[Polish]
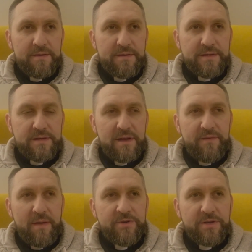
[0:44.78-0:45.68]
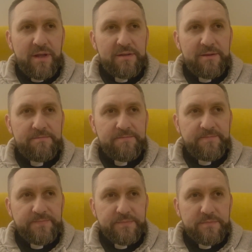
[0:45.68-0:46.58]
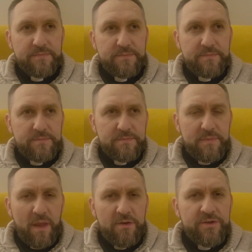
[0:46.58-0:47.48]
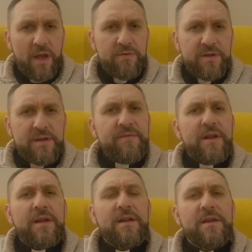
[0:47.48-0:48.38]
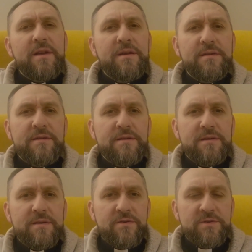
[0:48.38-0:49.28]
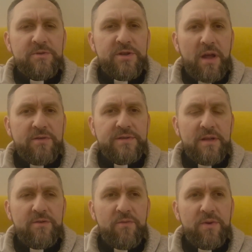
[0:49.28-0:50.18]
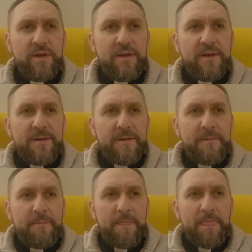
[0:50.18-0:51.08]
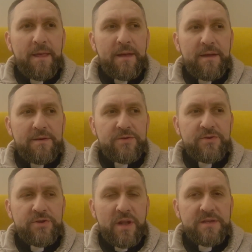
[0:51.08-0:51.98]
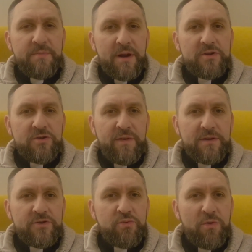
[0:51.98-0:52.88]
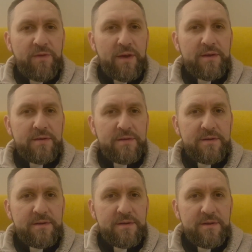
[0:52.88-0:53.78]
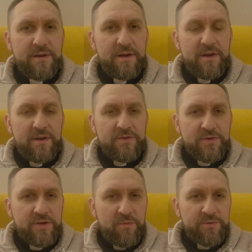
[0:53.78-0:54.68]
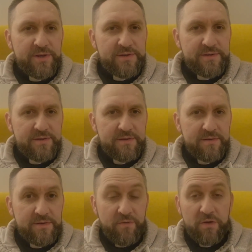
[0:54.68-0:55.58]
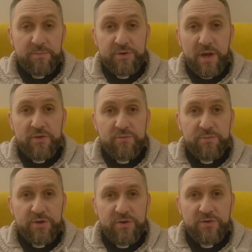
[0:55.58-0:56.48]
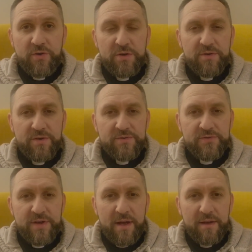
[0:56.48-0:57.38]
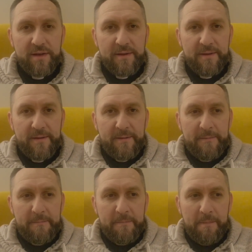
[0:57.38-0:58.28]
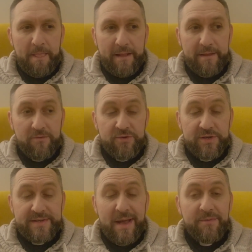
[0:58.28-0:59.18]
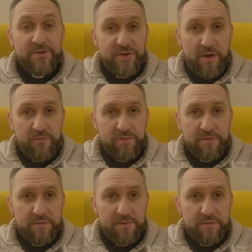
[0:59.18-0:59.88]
Zastanawiałem się nad tym, czytając tę Ewangelię, e, rozmyślając nad nią, e, czy ten sparaliżowany człowiek został przez swoich przyjaciół przyniesiony do Jezusa dlatego, że sam chciał,